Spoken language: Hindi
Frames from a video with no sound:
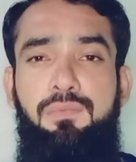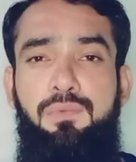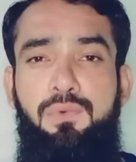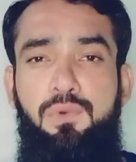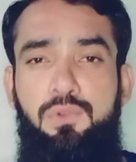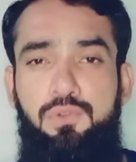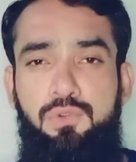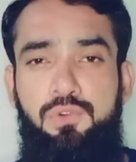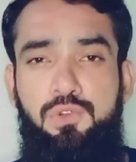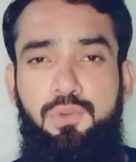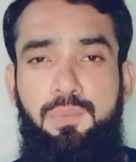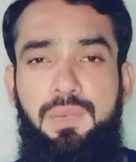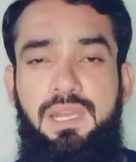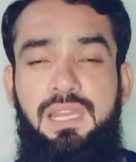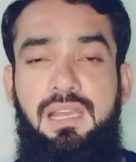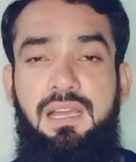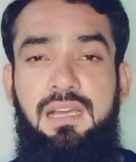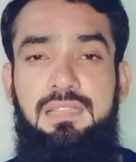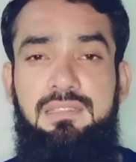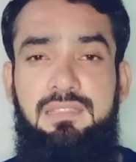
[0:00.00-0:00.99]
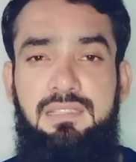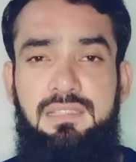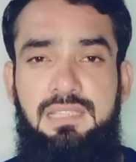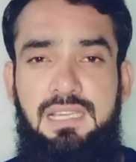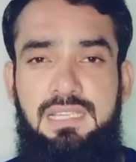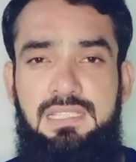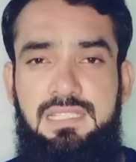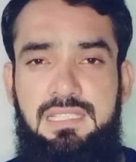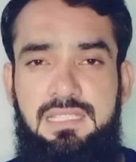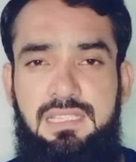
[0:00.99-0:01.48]
वो यूट्यूबर लगा सकता
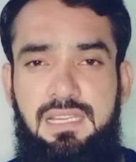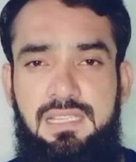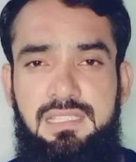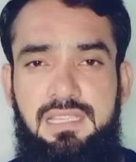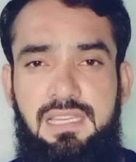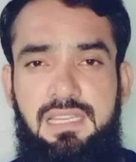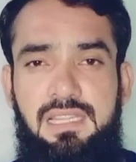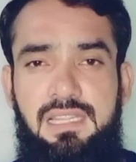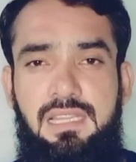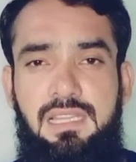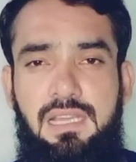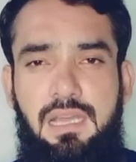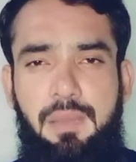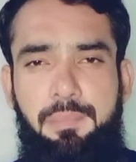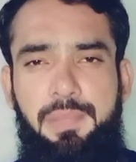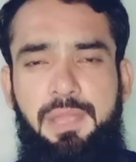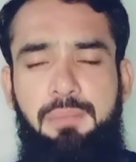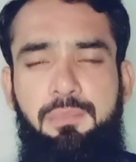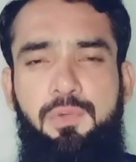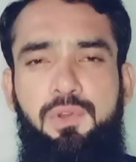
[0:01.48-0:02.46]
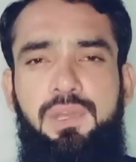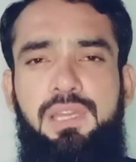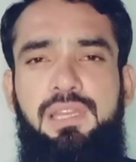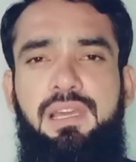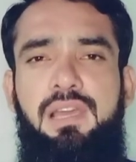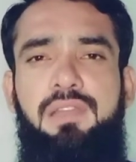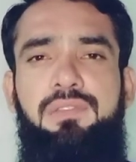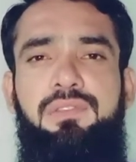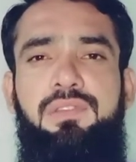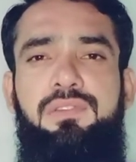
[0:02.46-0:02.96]
है जिसका चैनल कभी
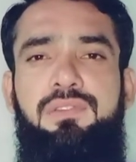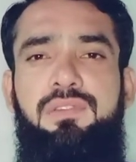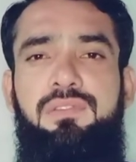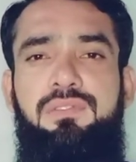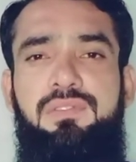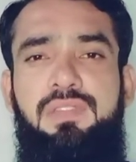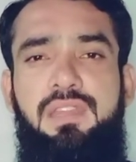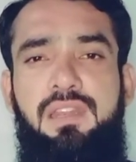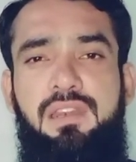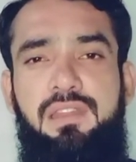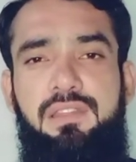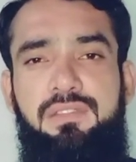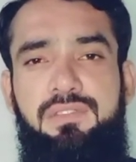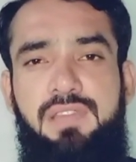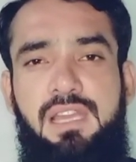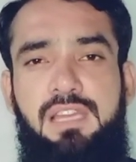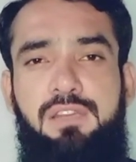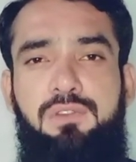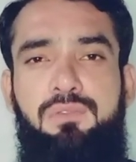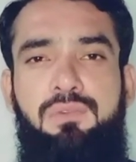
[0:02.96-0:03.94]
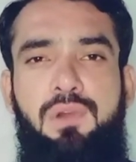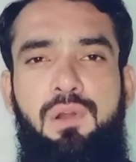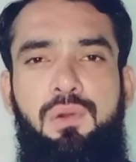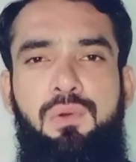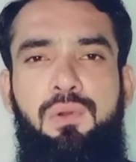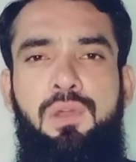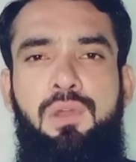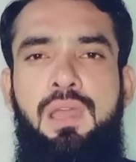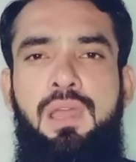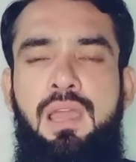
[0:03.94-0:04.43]
मोनेटाइजेशन से रिजेक्ट हुआ
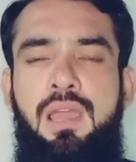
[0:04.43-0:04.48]
हो